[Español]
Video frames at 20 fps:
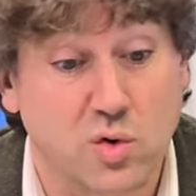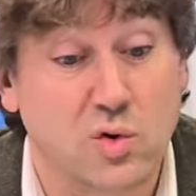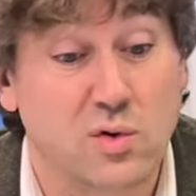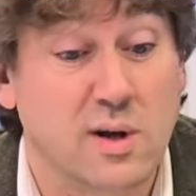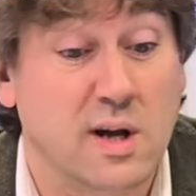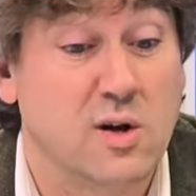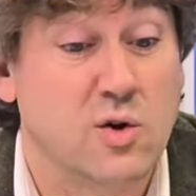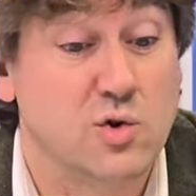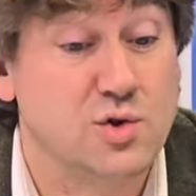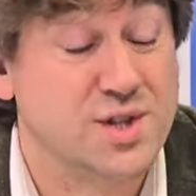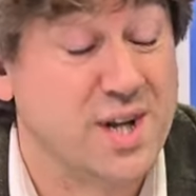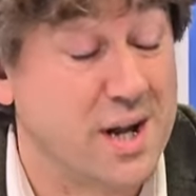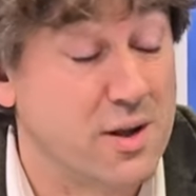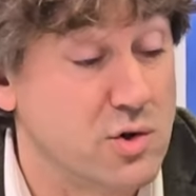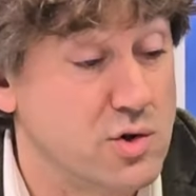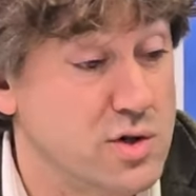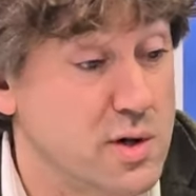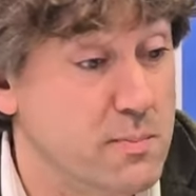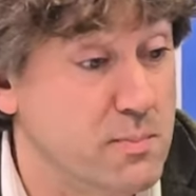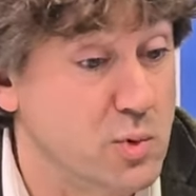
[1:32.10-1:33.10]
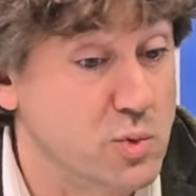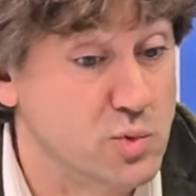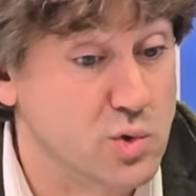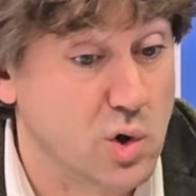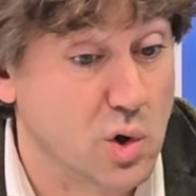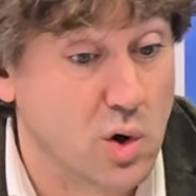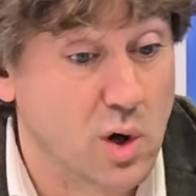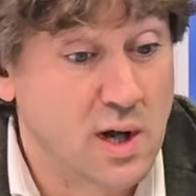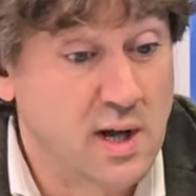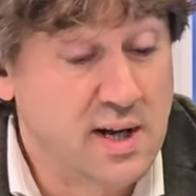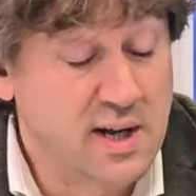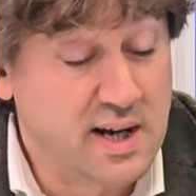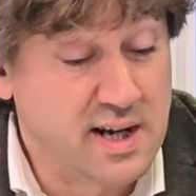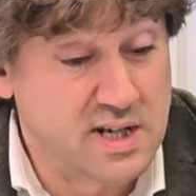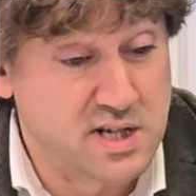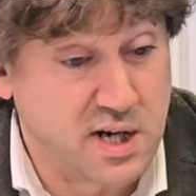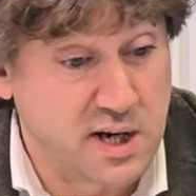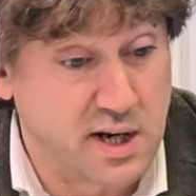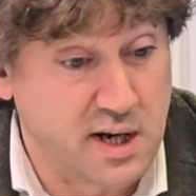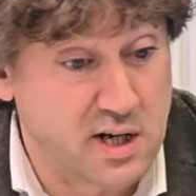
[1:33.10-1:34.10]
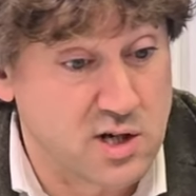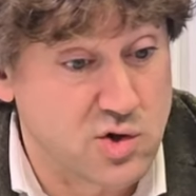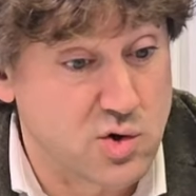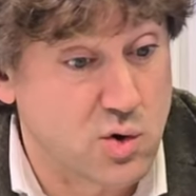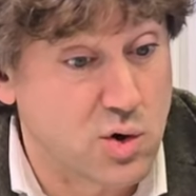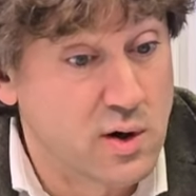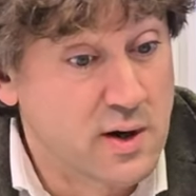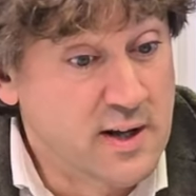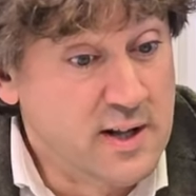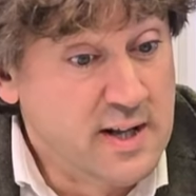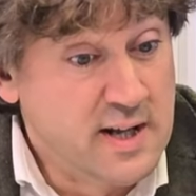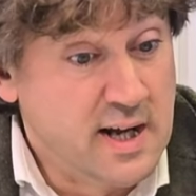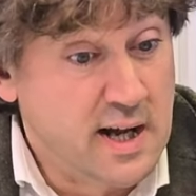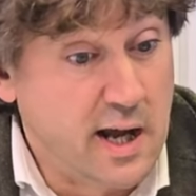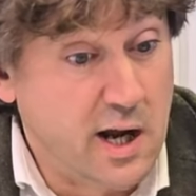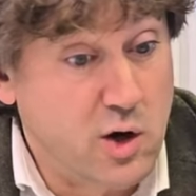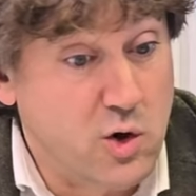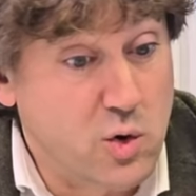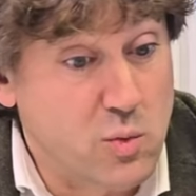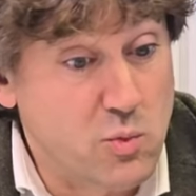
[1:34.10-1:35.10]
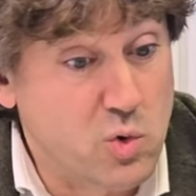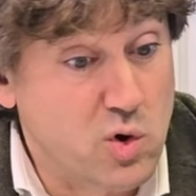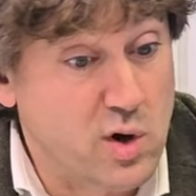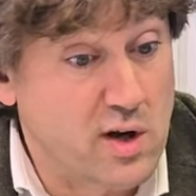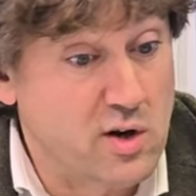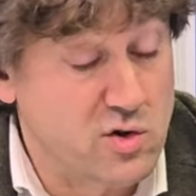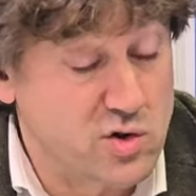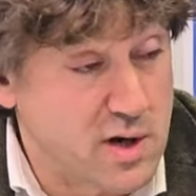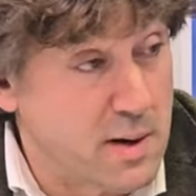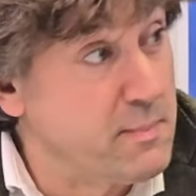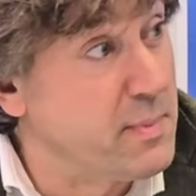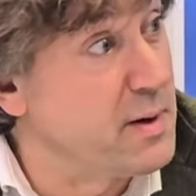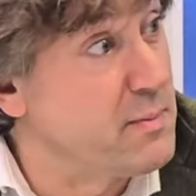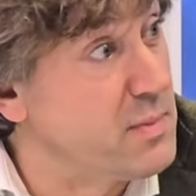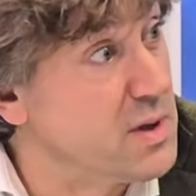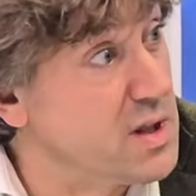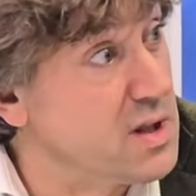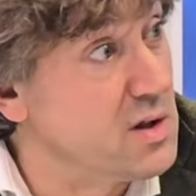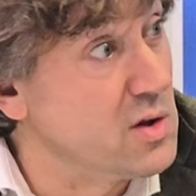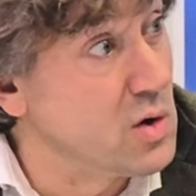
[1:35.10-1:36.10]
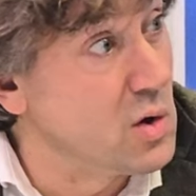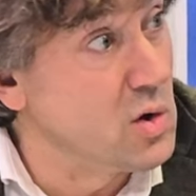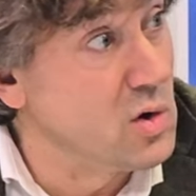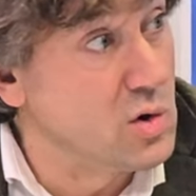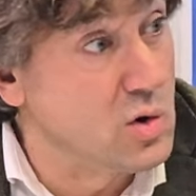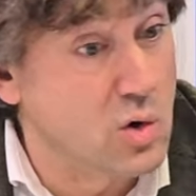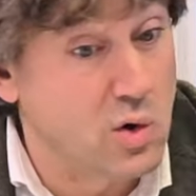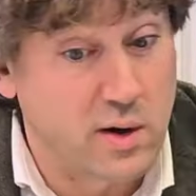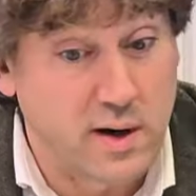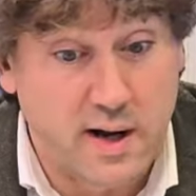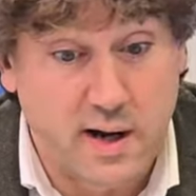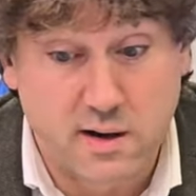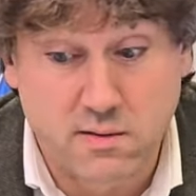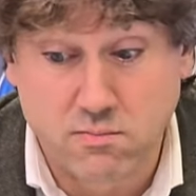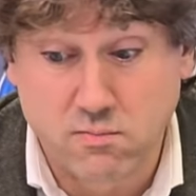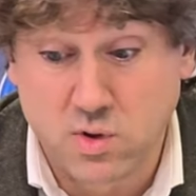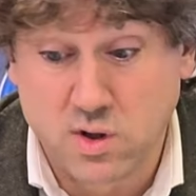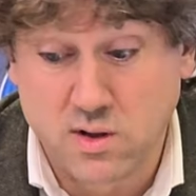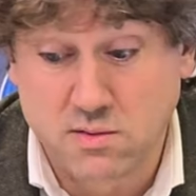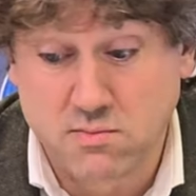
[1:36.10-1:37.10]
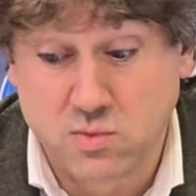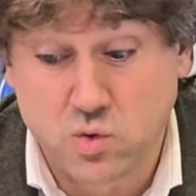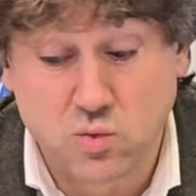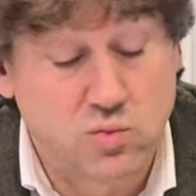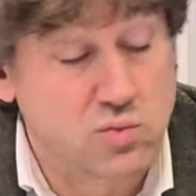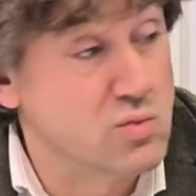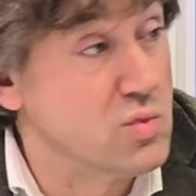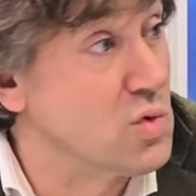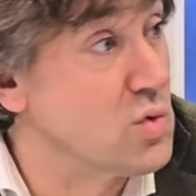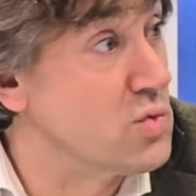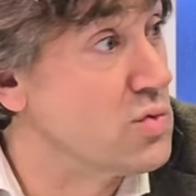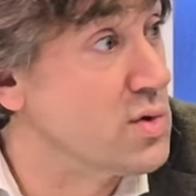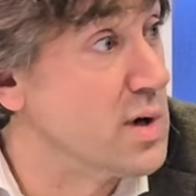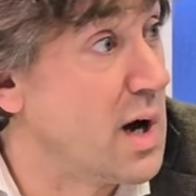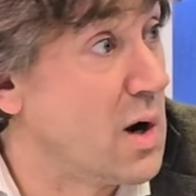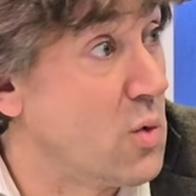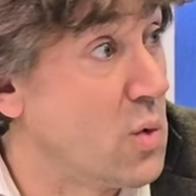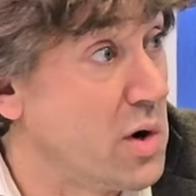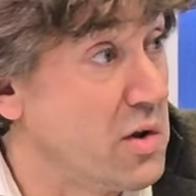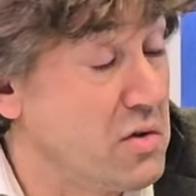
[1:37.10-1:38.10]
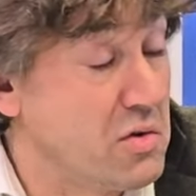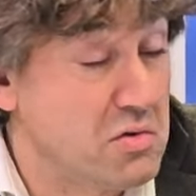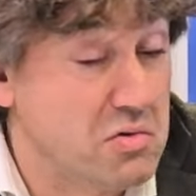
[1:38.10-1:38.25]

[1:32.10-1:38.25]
encontrado ese punto, ese nexo en común que nos ha permitido lograr eh, un, acuerdo.